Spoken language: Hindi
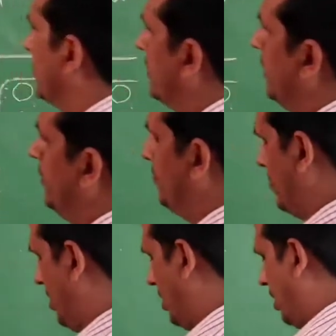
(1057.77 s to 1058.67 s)
समझते हैं
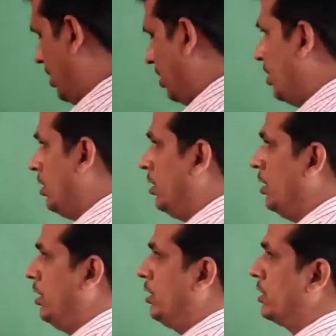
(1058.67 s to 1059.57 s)

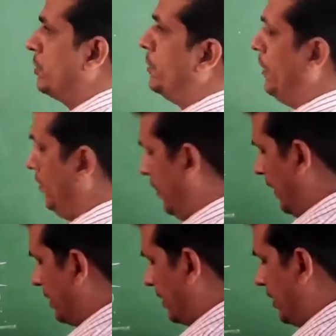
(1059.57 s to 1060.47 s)
सबसे पहले हम
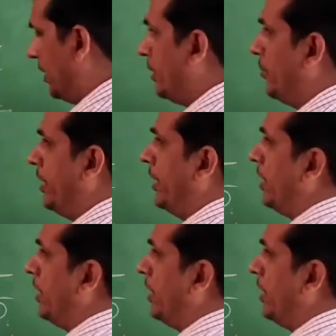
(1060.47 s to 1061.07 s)
बात करते हैं नंबर